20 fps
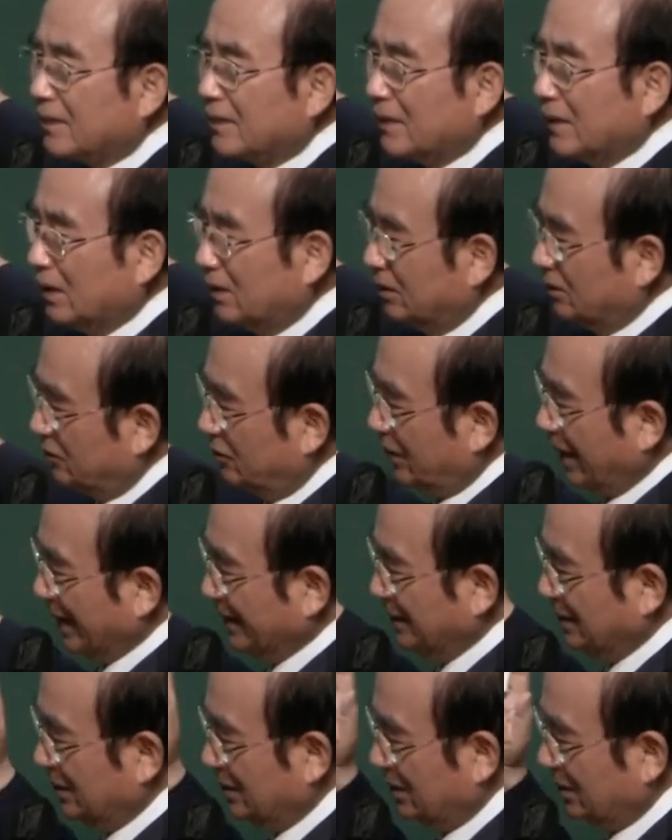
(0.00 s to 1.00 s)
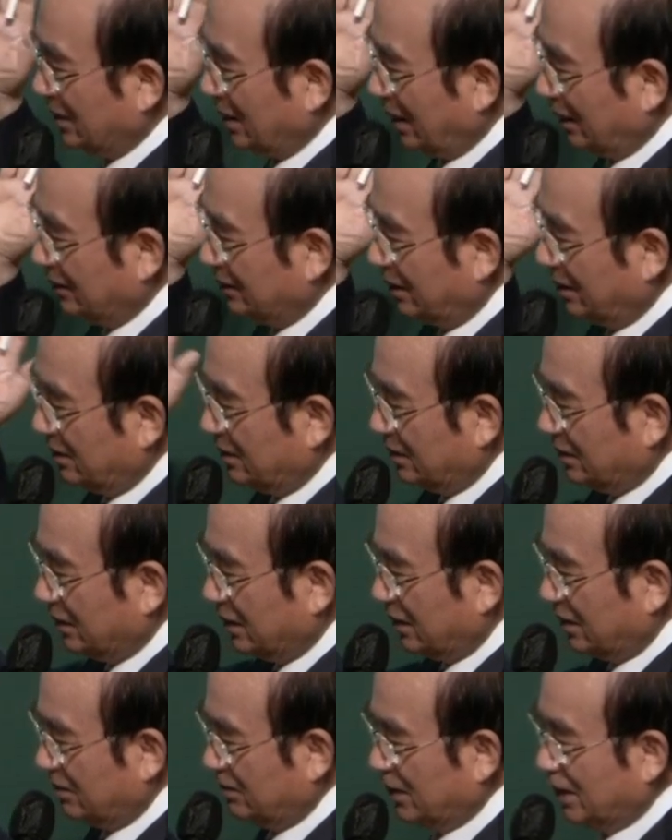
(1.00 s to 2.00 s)
이거 완전히 하늘의
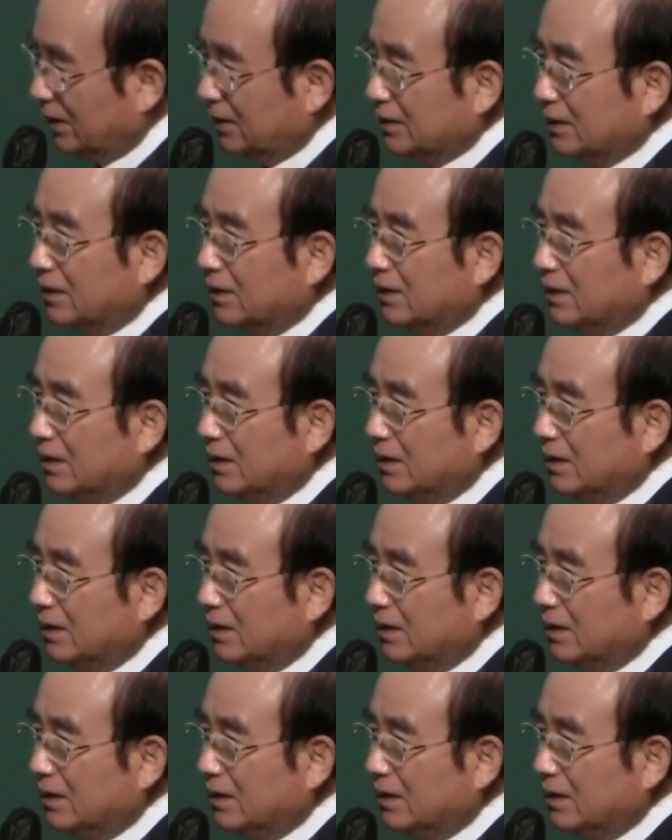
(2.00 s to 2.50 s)
능력이 있는 거예요.